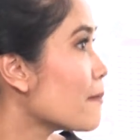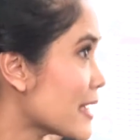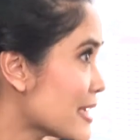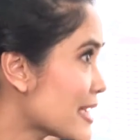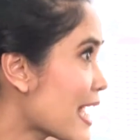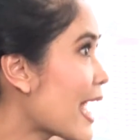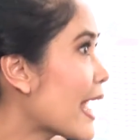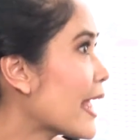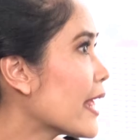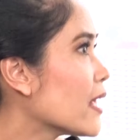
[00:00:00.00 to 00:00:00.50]
ไม่
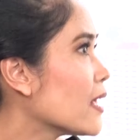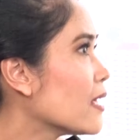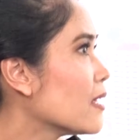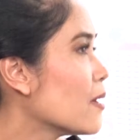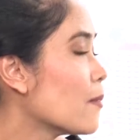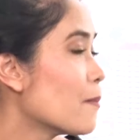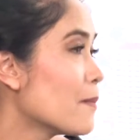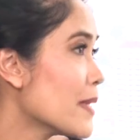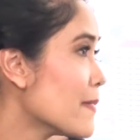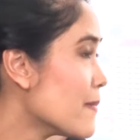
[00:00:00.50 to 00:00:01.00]
ใช่
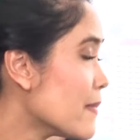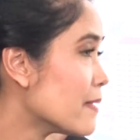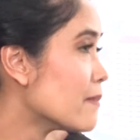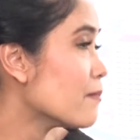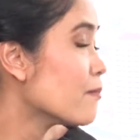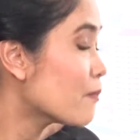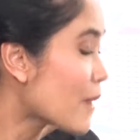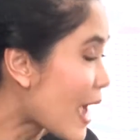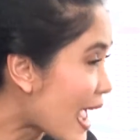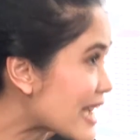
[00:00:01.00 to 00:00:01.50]
ไม่
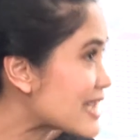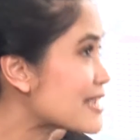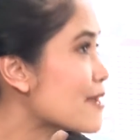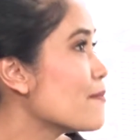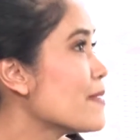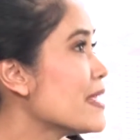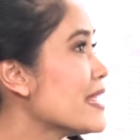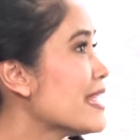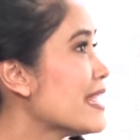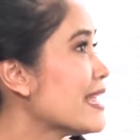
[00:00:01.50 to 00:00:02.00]
อาจจะ
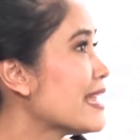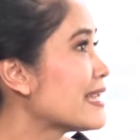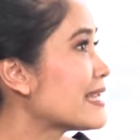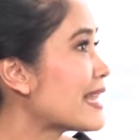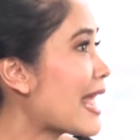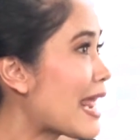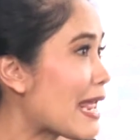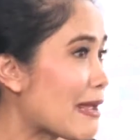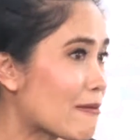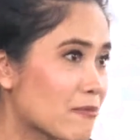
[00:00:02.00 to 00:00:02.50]
มี
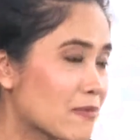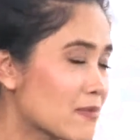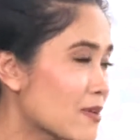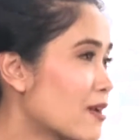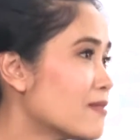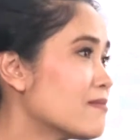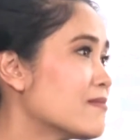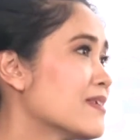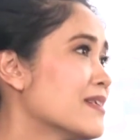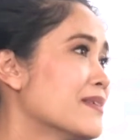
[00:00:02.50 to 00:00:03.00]
แต่
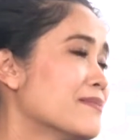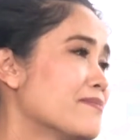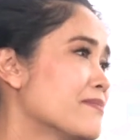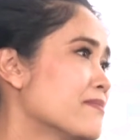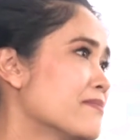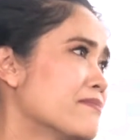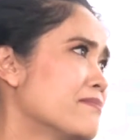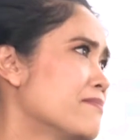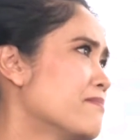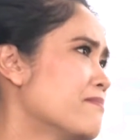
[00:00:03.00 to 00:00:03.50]
ก็คือ
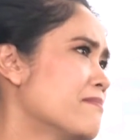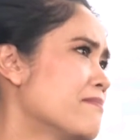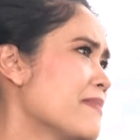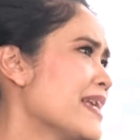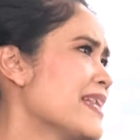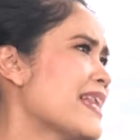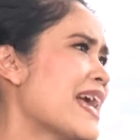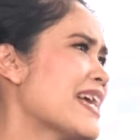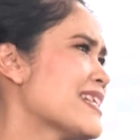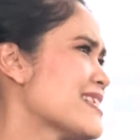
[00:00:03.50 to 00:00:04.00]
ไม่
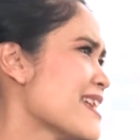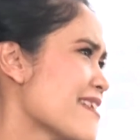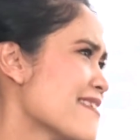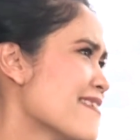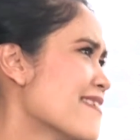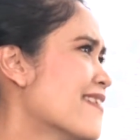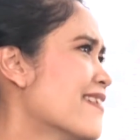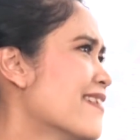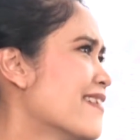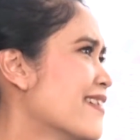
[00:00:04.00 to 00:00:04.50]
น่าจะ
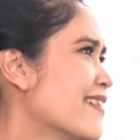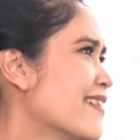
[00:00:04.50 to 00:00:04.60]
เยอะ